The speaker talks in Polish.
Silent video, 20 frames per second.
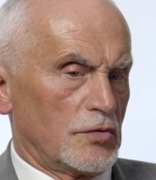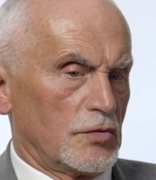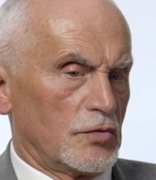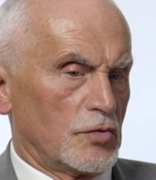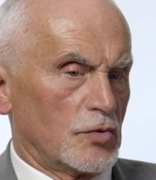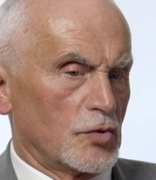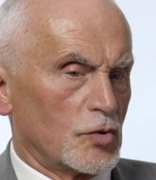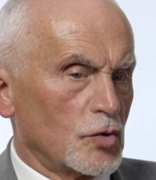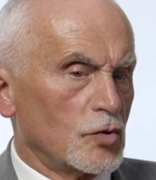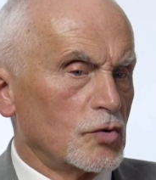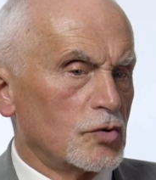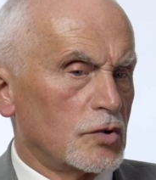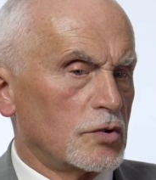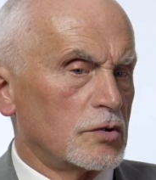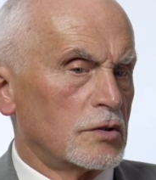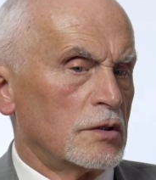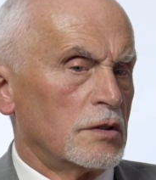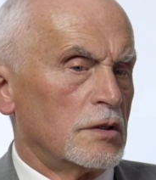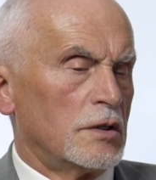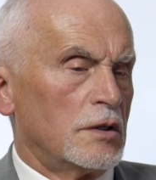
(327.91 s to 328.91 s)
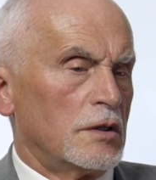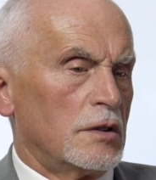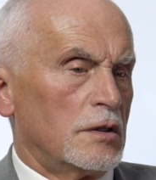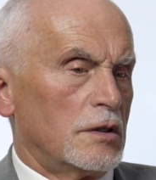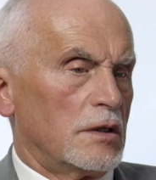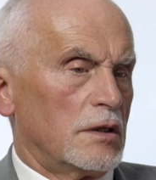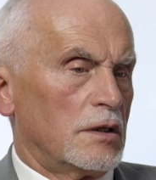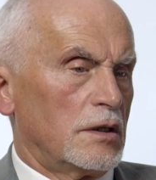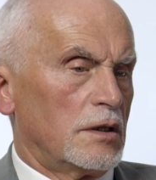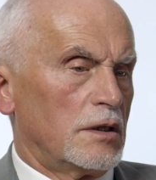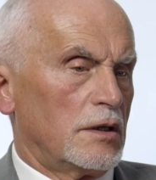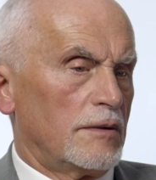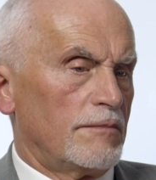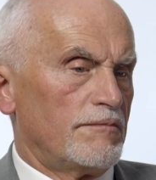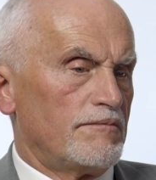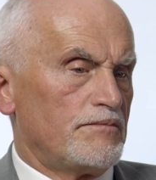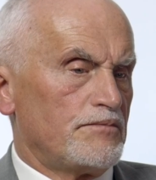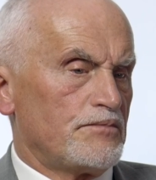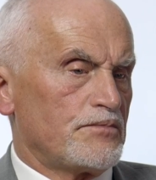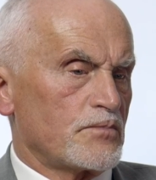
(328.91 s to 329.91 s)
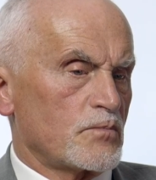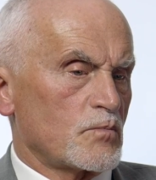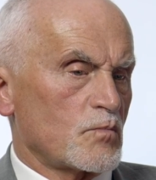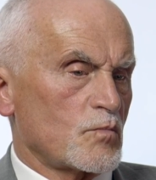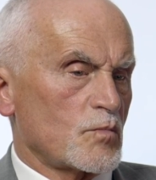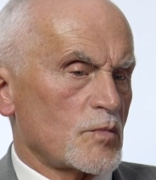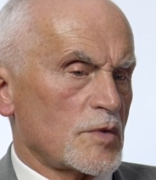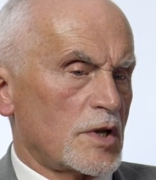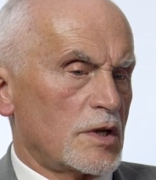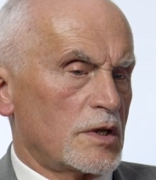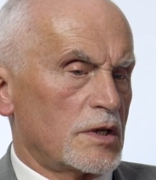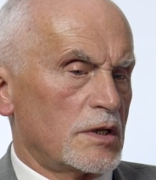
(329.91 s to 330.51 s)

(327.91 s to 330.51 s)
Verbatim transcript: ruch mm,